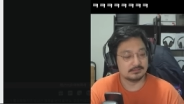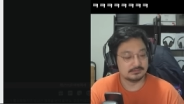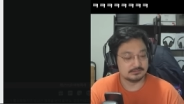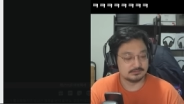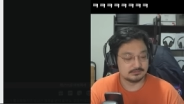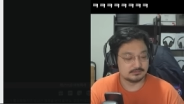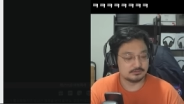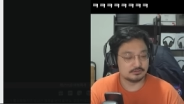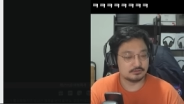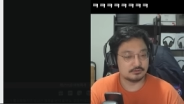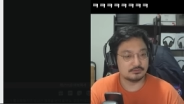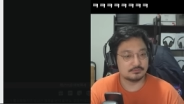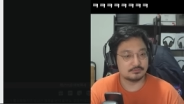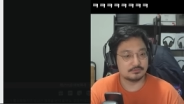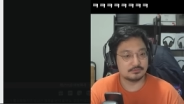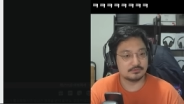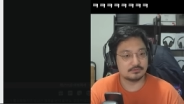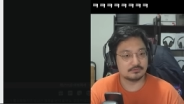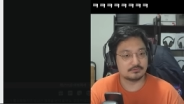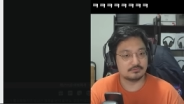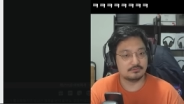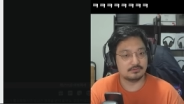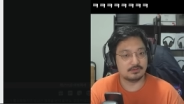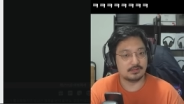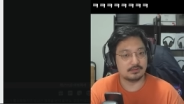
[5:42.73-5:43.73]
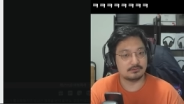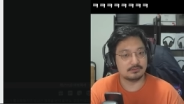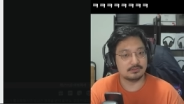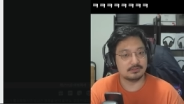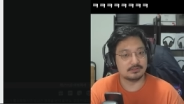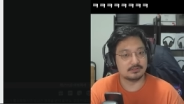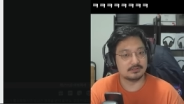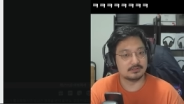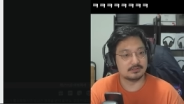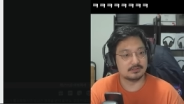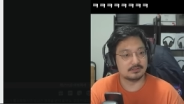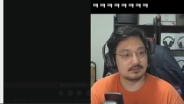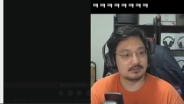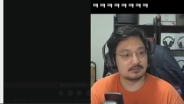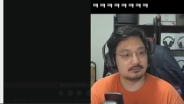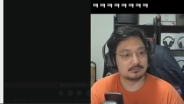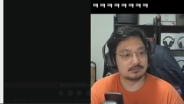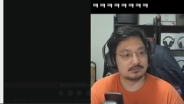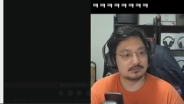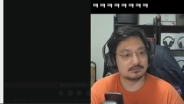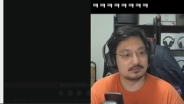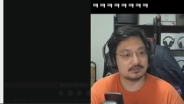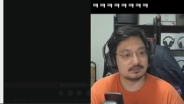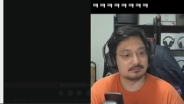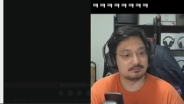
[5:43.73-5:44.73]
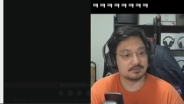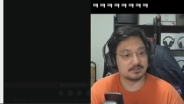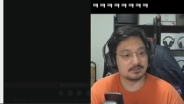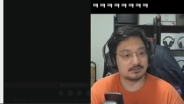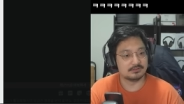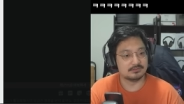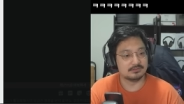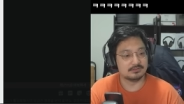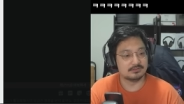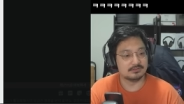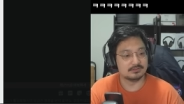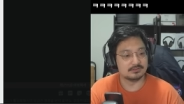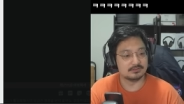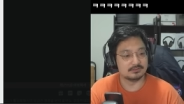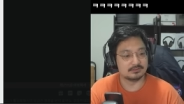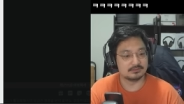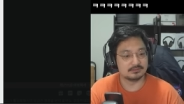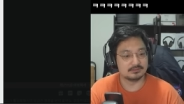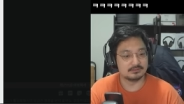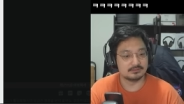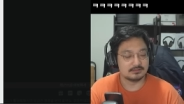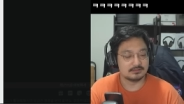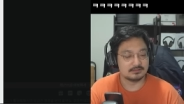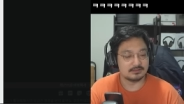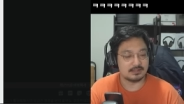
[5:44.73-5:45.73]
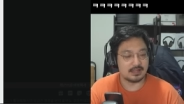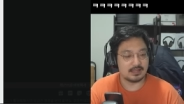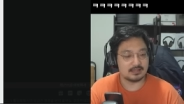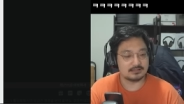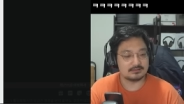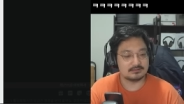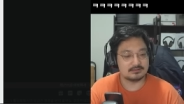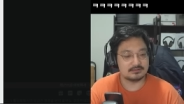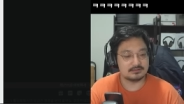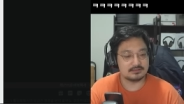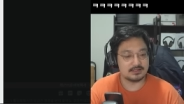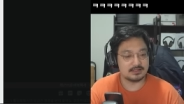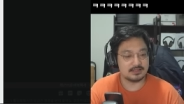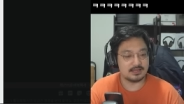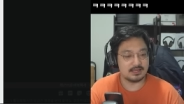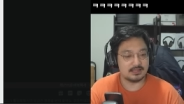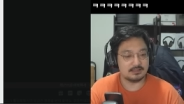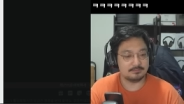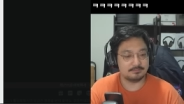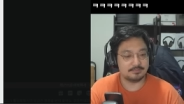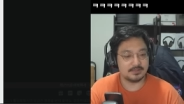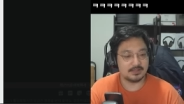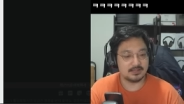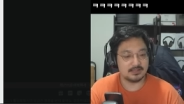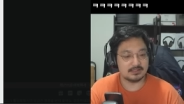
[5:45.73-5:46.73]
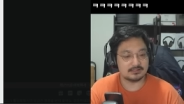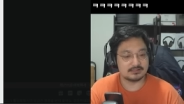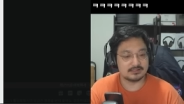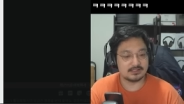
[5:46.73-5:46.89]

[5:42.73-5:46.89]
스노우볼 굴러가고 있는 일론 머스크의 병크 X의 API